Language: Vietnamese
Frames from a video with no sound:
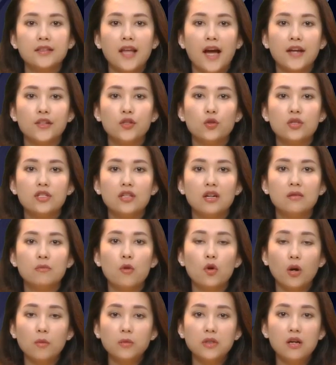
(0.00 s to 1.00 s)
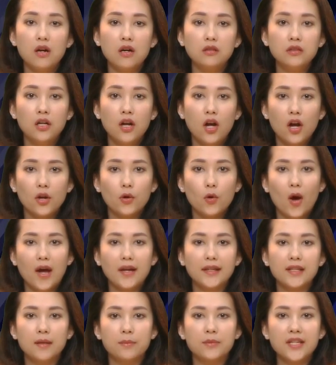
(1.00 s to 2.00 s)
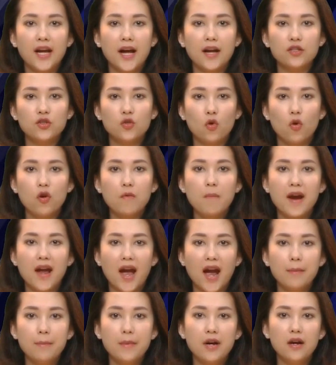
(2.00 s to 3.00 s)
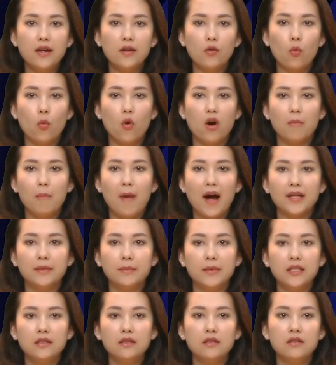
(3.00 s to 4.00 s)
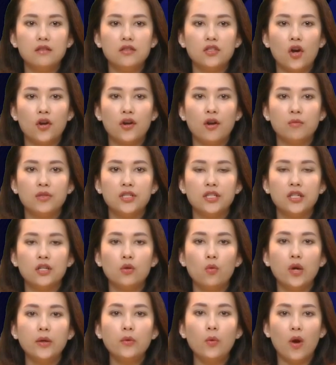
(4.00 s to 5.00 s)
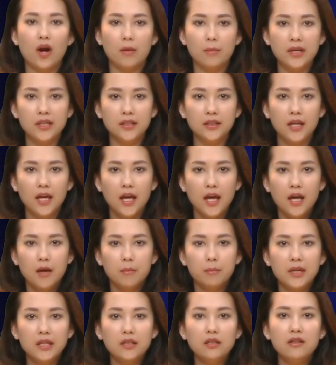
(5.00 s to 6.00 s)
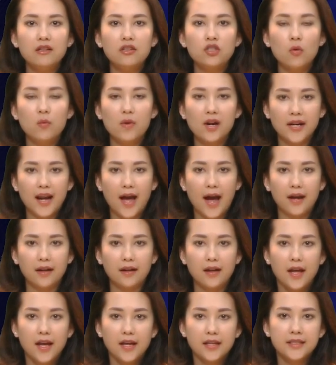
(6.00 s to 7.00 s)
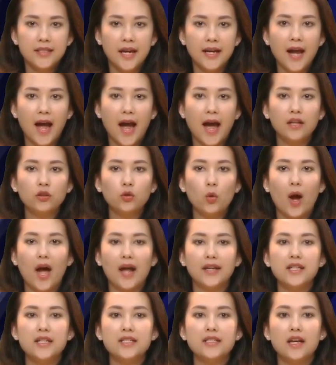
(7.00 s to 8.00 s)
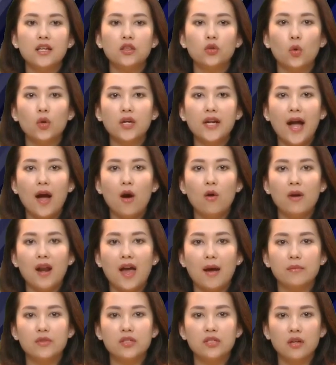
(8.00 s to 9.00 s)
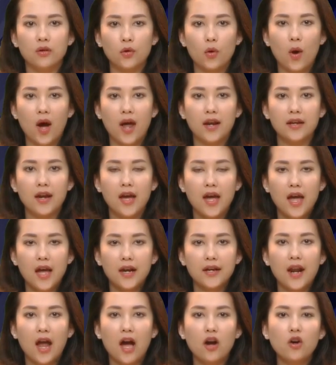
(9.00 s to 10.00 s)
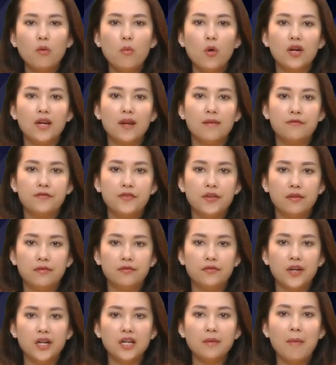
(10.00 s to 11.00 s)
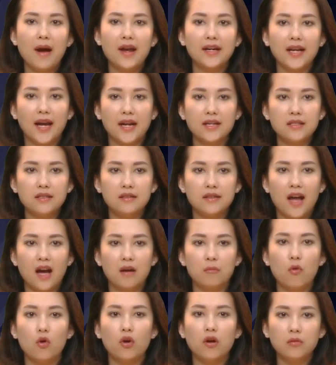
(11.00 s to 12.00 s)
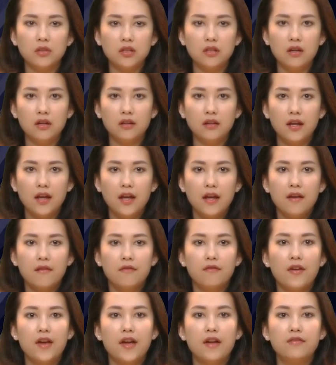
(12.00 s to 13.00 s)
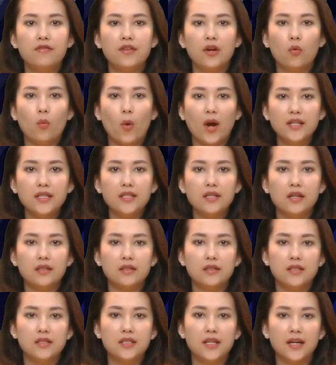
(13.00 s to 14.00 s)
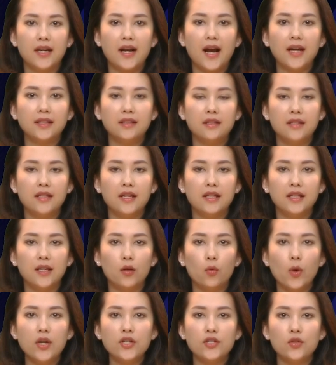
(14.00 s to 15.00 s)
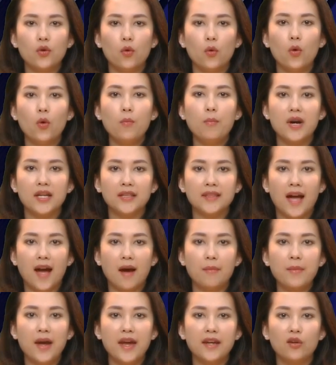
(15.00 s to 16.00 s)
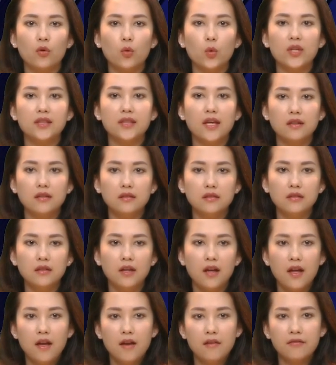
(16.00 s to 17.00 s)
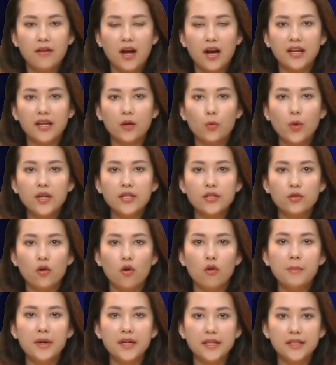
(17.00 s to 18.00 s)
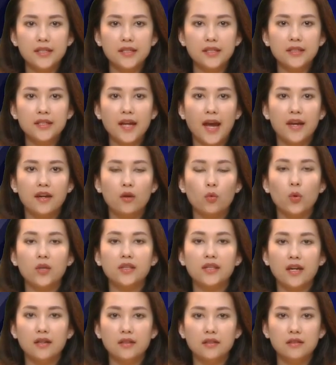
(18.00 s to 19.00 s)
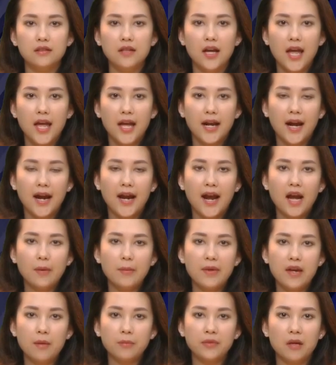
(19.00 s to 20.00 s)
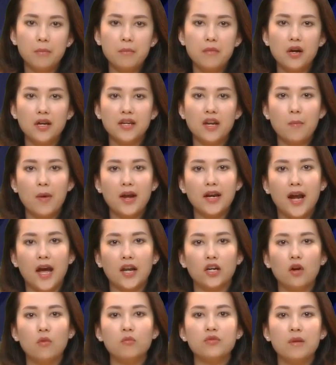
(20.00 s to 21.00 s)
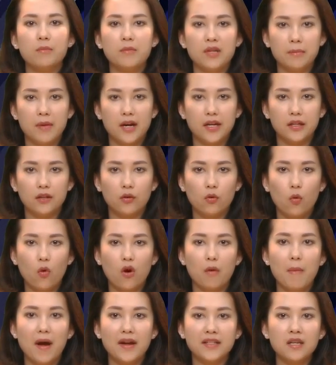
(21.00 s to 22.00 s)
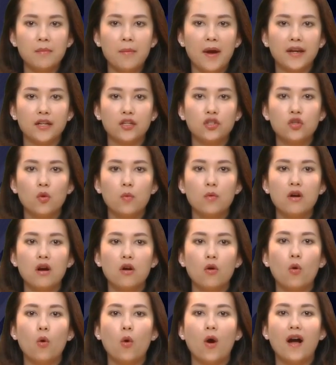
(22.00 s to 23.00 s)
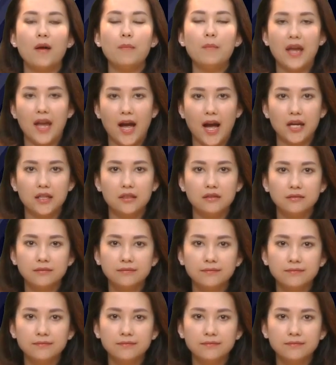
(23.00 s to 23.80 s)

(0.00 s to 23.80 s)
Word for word: Tại trụ sở Bộ Công Thương, đoàn kiểm tra số 720 của Ban Bí thư do đồng chí Nguyễn Hòa Bình, Bí thư Trung ương Đảng, tránh án Tòa án Nhân dân tối cao làm trưởng đoàn, đã có buổi làm việc với Ban Cán sự Đảng Bộ Công Thương về việc quán triệt triển khai thực hiện nghị quyết số 18 NQTU và nghị quyết số 19 NQTU ngày 25 tháng 10 năm 2017 của Ban chấp hành Trung ương khóa 12.